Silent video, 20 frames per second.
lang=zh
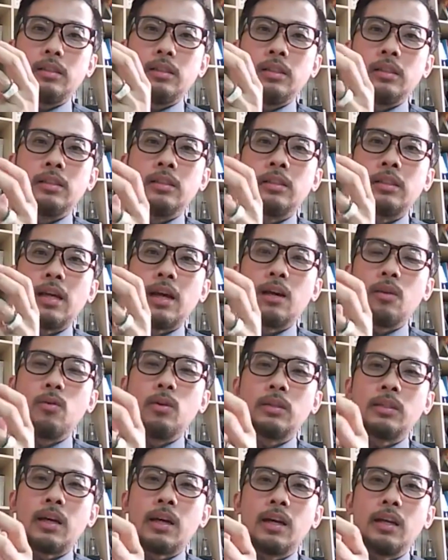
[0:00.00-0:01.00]
影像
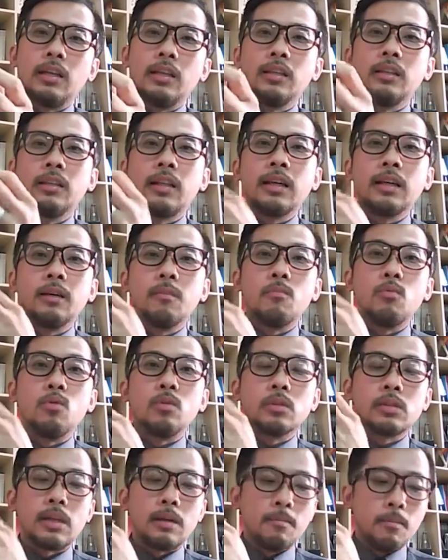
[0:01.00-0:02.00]
会在那个
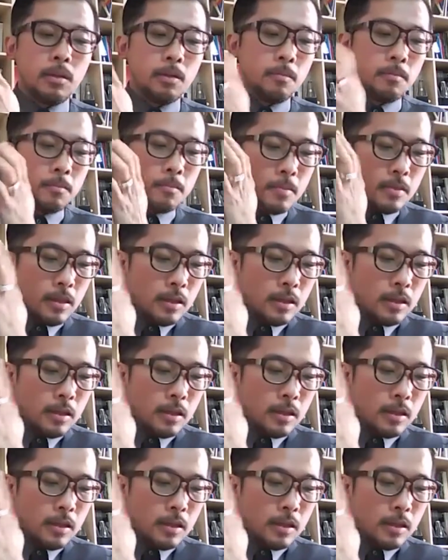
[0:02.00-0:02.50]
膜上面。